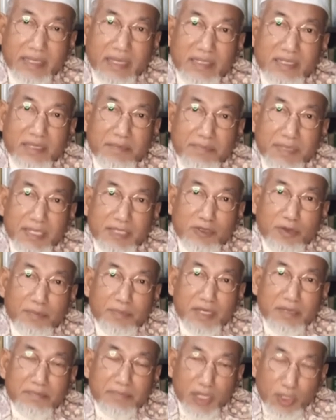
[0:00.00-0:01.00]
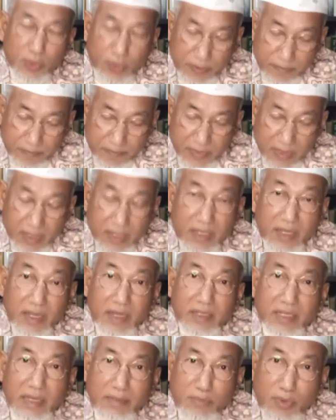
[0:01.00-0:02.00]
การทำดีต่อเพื่อนมนุษย์
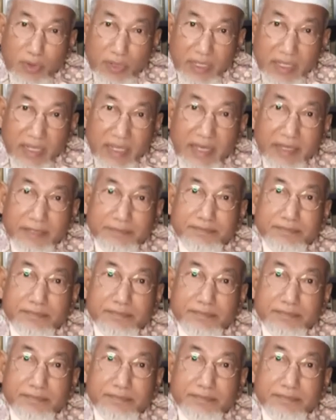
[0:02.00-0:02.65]
ทั้งหมดเนี่ย